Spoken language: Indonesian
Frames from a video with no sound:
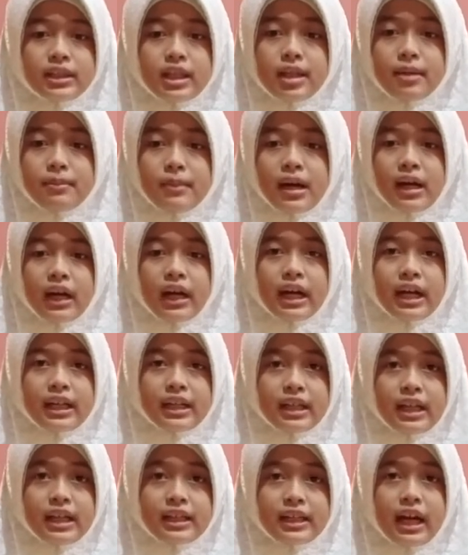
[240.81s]
dan
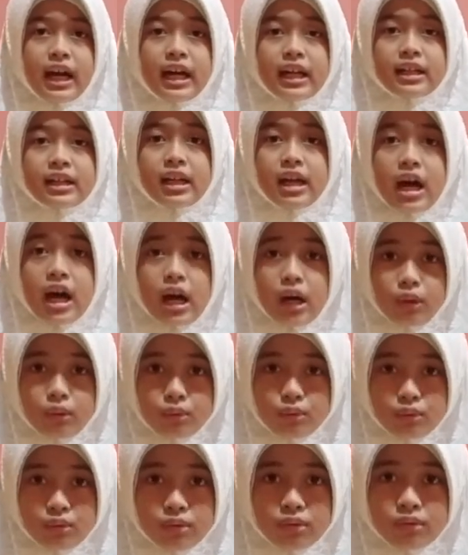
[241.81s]
makanan karena
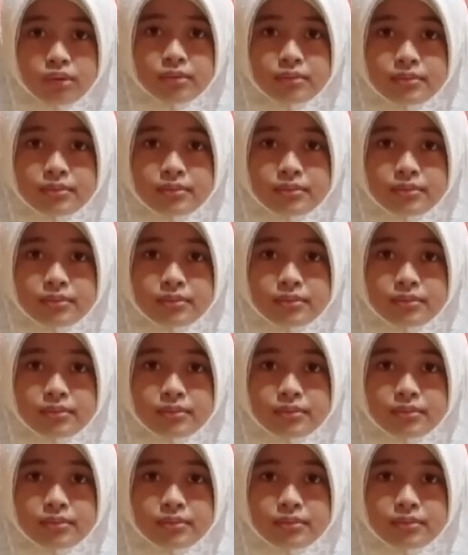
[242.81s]
Aku."